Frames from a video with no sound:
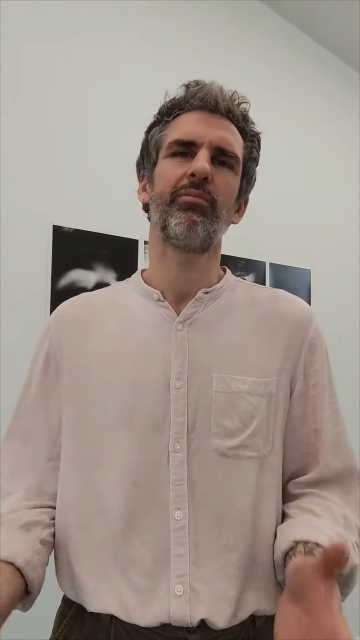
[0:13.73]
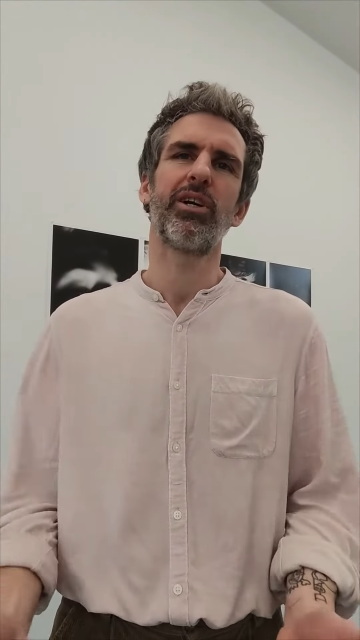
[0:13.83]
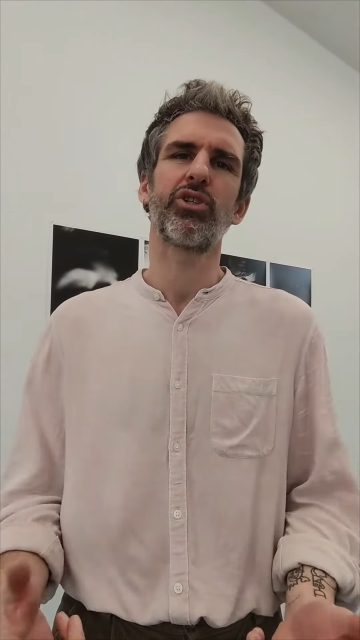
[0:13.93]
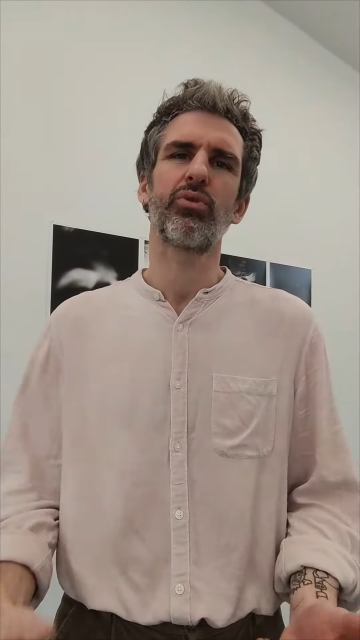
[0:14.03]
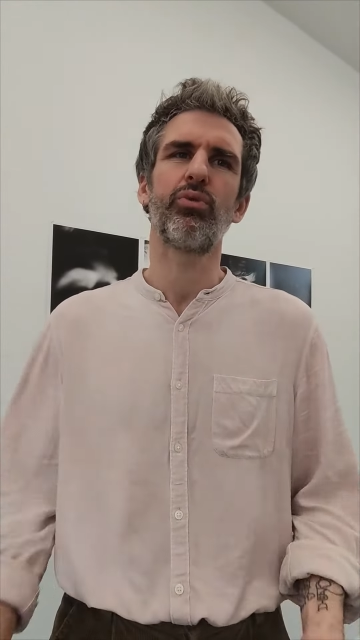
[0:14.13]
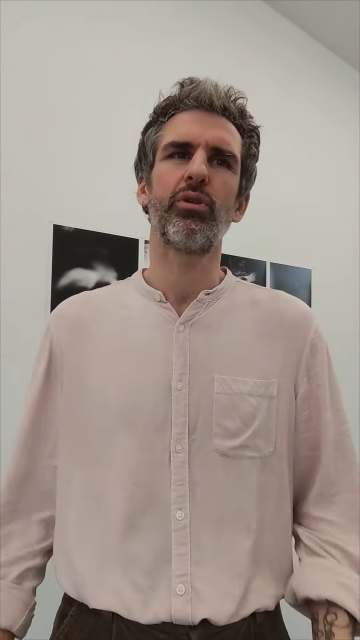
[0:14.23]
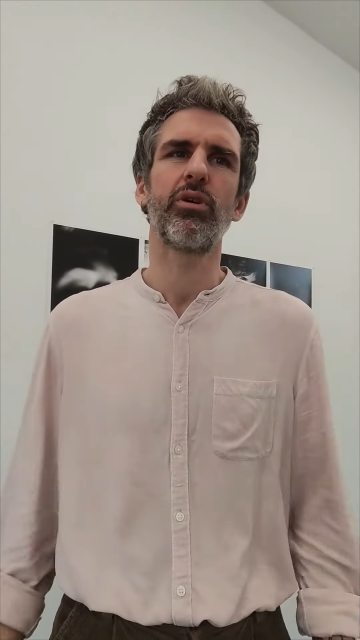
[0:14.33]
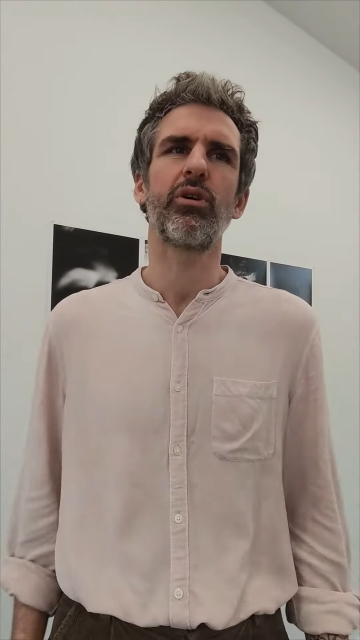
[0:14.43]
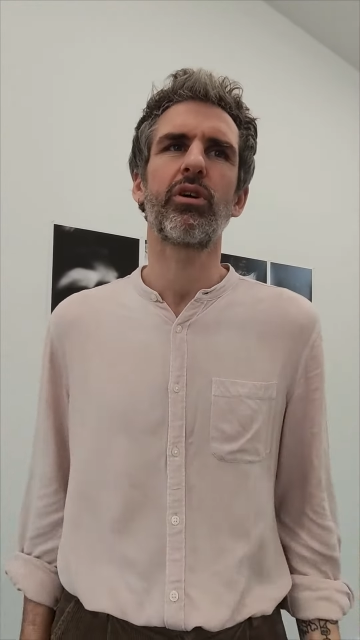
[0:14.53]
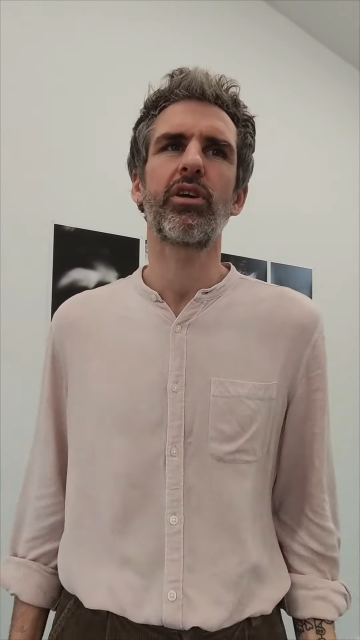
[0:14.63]
images en
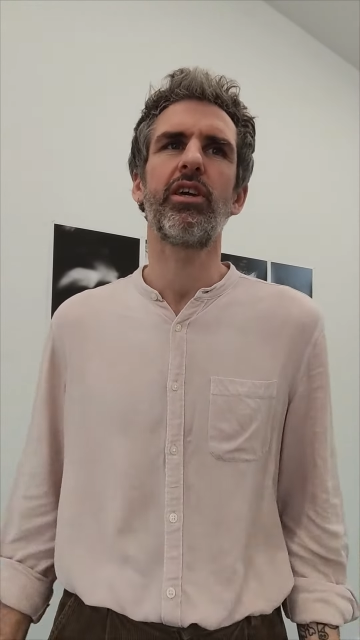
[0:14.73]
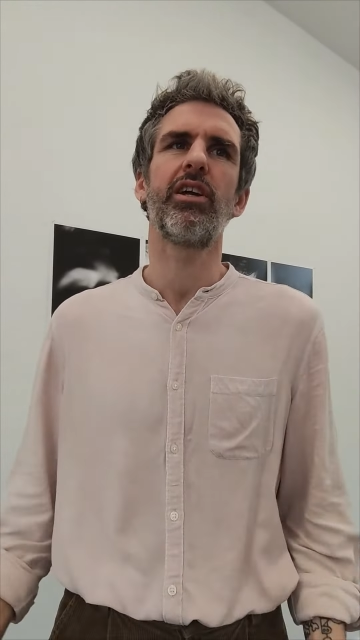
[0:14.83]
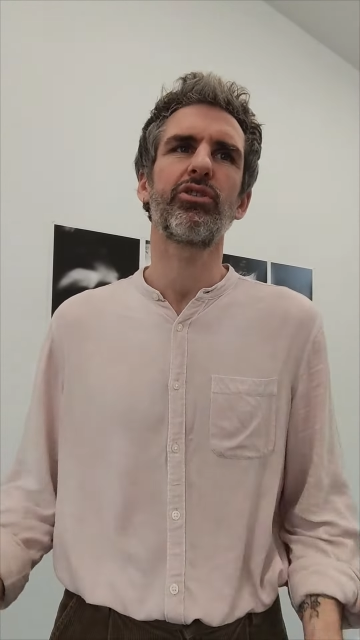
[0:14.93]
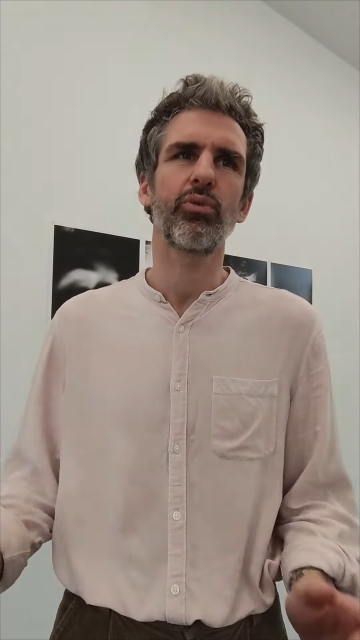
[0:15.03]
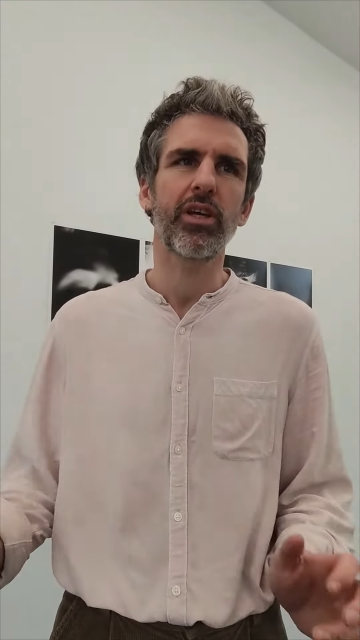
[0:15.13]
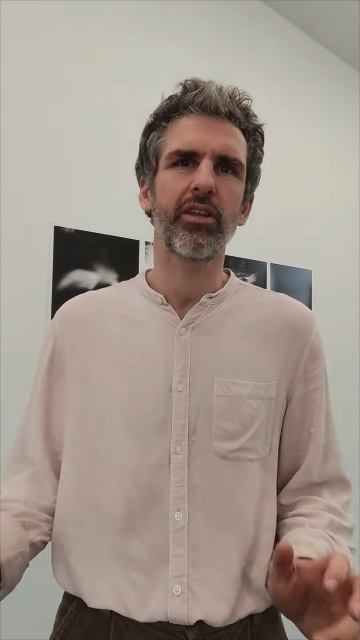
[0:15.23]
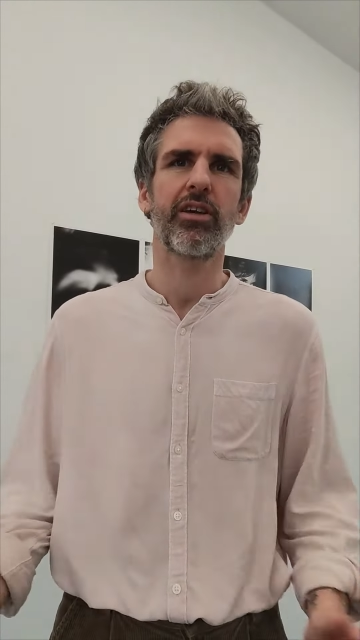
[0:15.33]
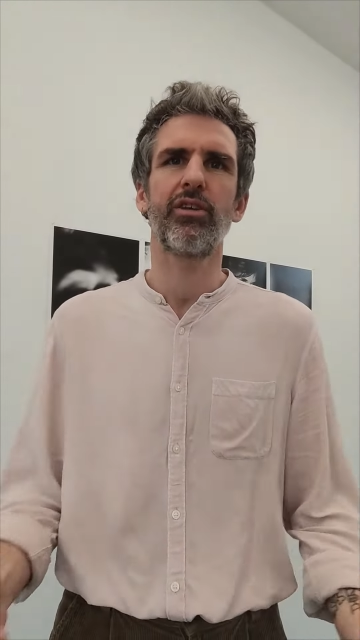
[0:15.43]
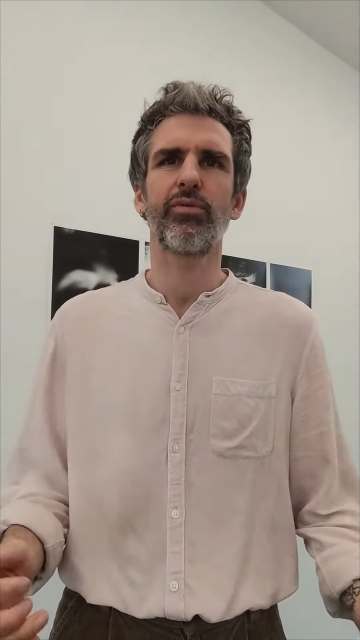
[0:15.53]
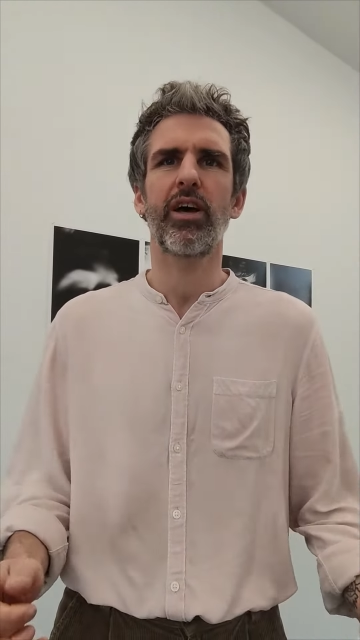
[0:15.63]
couleur qui elles sont
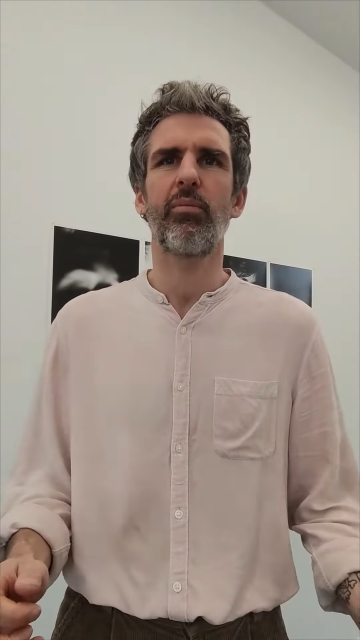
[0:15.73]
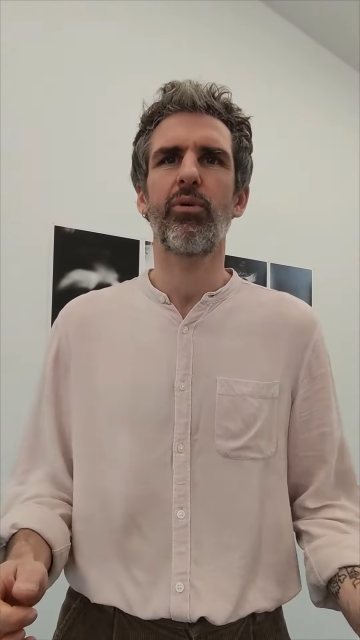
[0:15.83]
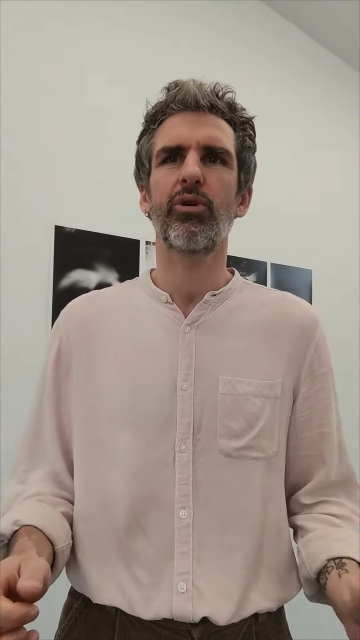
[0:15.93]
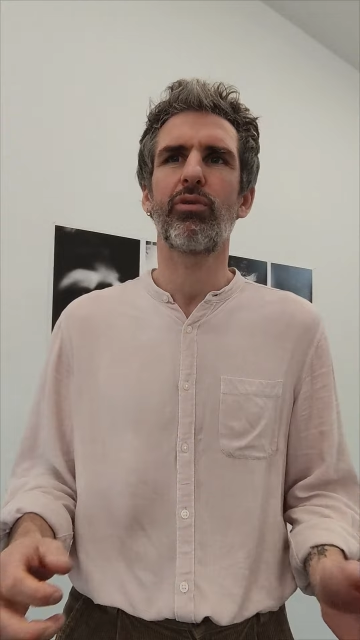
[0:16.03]
cadrées différemment,